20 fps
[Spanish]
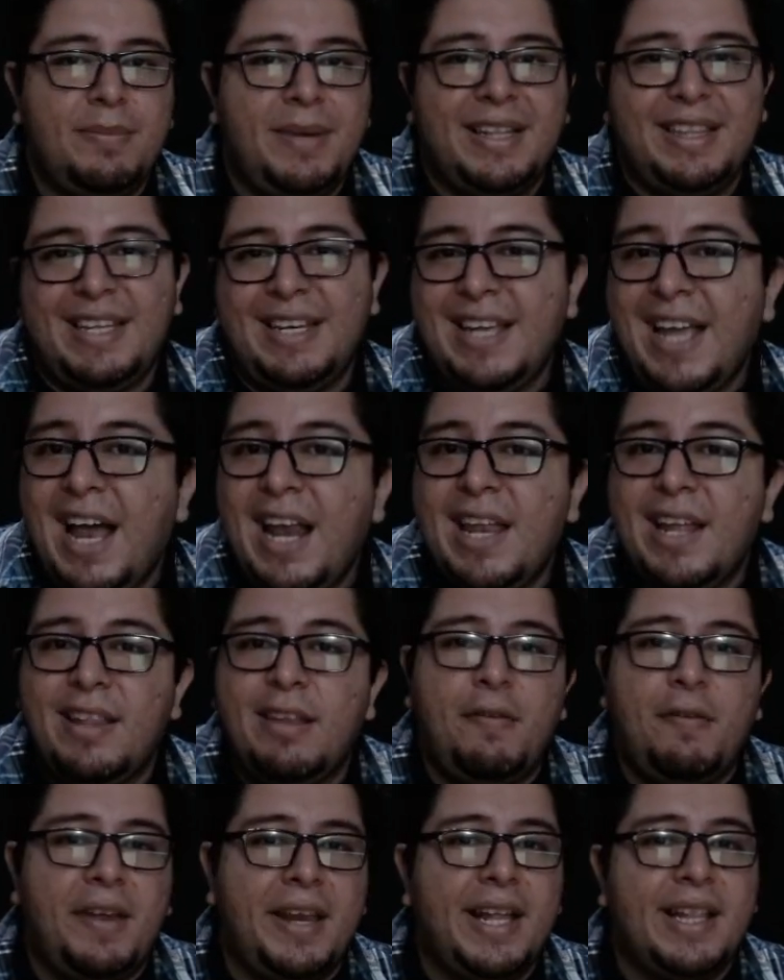materiales,
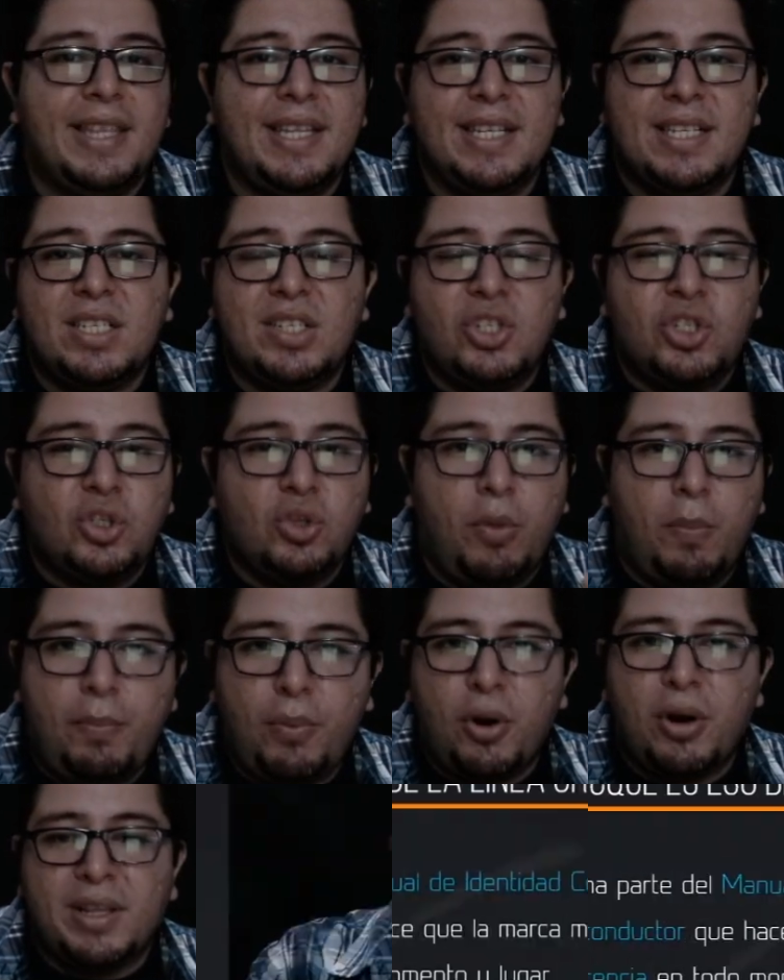diferentes
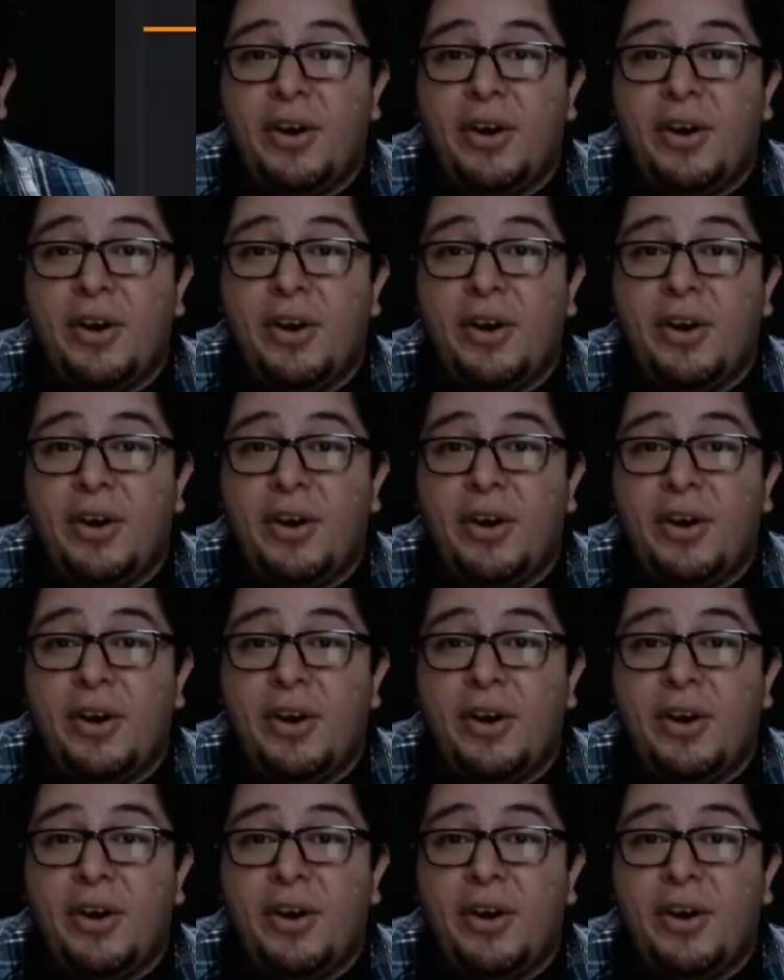soportes.